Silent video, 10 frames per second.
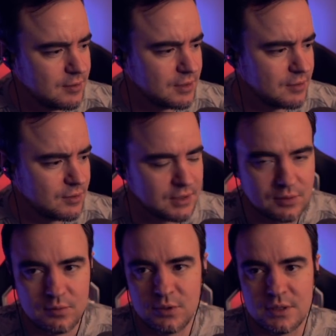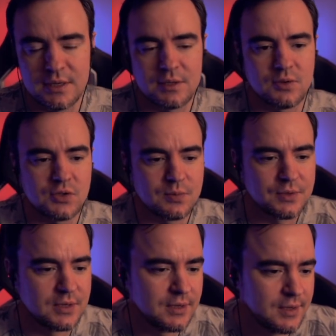и вот это вот, и к нему будет ранний доступ.
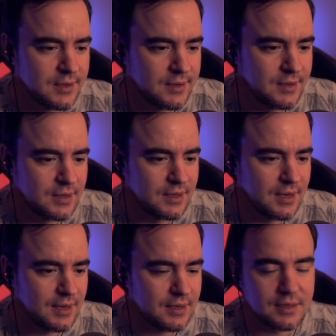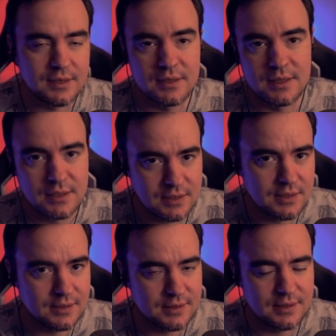Я
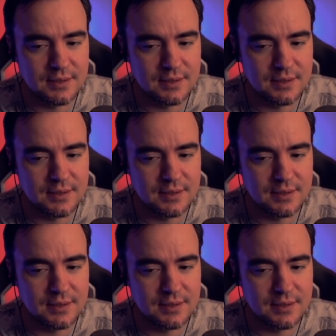надеялся, я